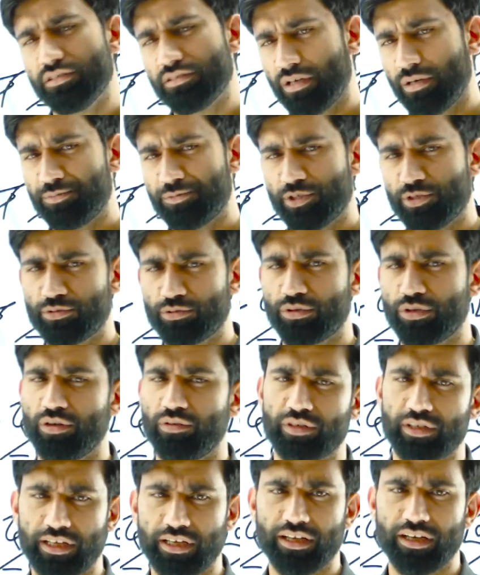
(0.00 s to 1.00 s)
सब चीज़ों का
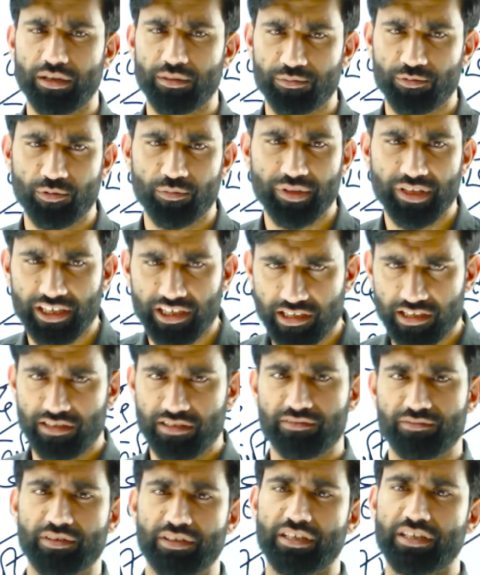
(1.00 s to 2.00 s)
वर्णन आपको बेरियल
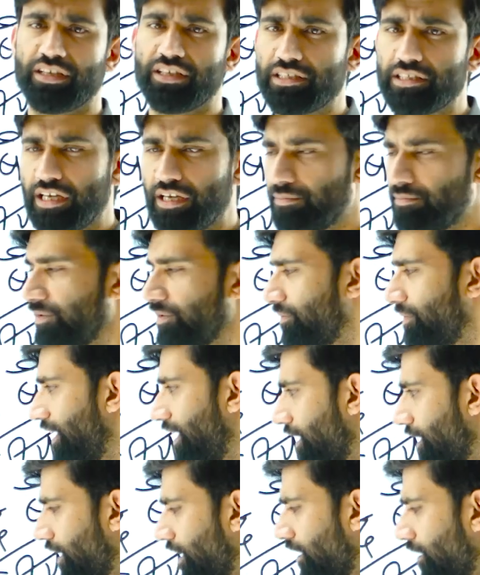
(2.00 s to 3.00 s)
इलविन की किताब में
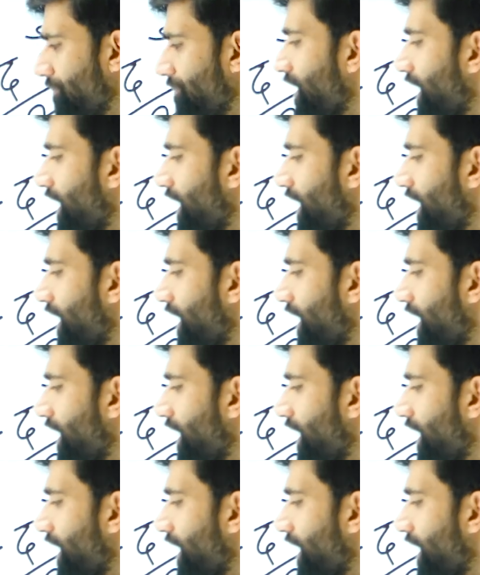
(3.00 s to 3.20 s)
मिलेगा